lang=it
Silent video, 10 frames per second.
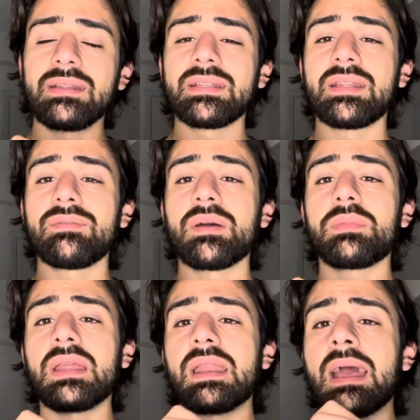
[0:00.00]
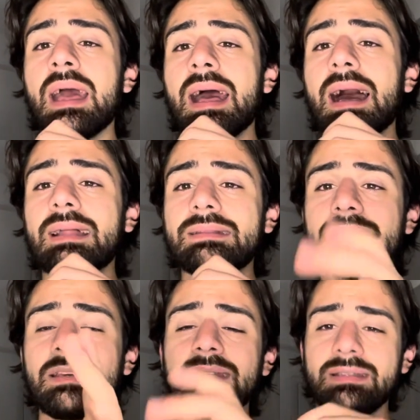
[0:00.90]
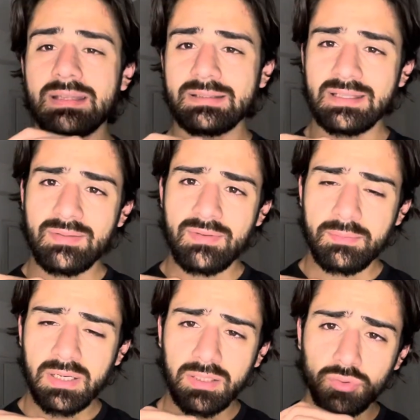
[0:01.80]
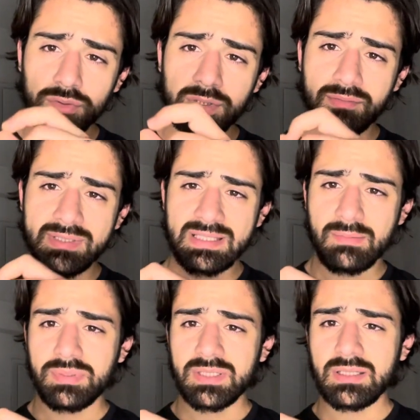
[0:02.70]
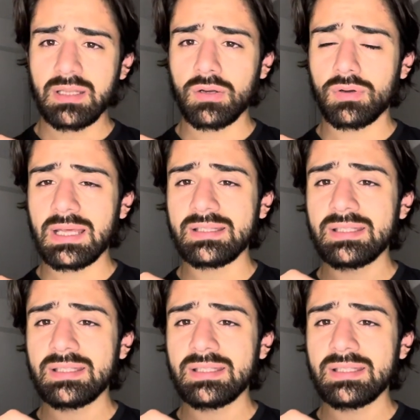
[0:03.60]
ti devi aprire a Tinder, ti devi aprire a tutte queste app di dating online,